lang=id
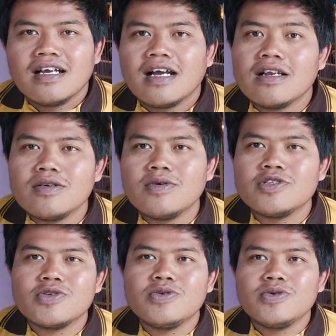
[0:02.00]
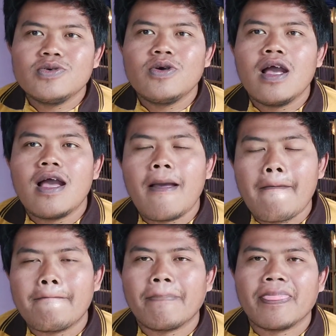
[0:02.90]
Halo bosku,
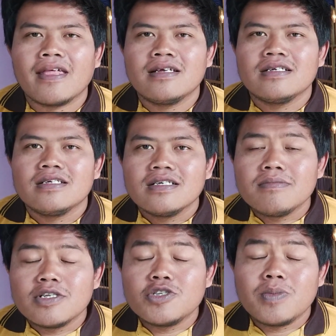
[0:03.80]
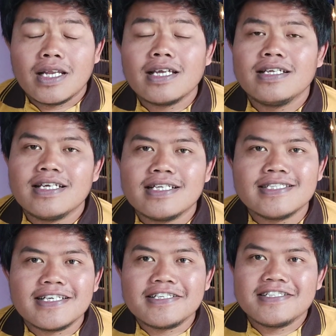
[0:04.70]
berjumpa lagi dengan
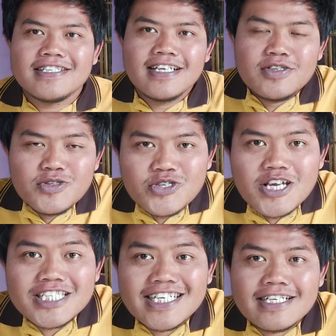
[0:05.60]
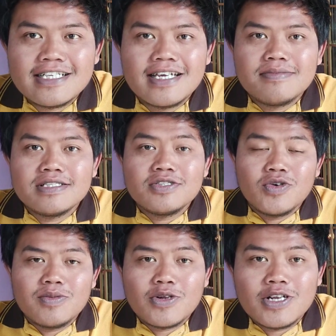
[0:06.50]
channel Dani Junior, channelnya penjual
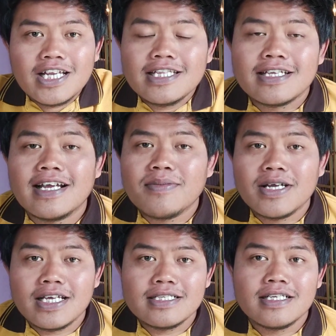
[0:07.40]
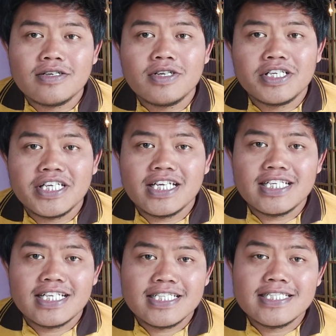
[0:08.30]
burung online teramanah se-Indonesia
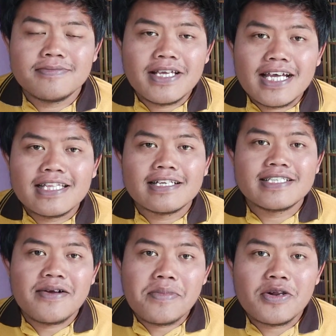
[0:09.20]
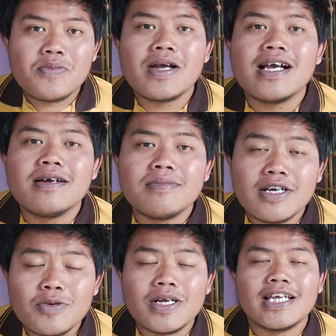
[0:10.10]
dengan sistem diantar sampai rumah
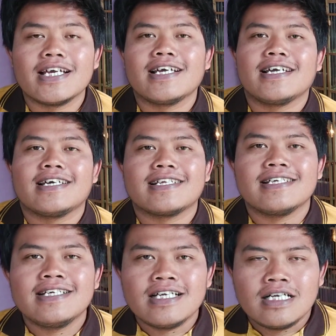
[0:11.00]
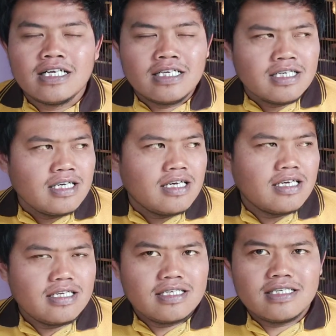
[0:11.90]
baru bayar.
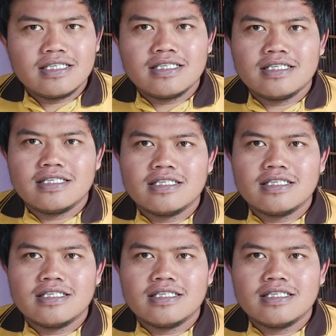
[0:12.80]
Eh,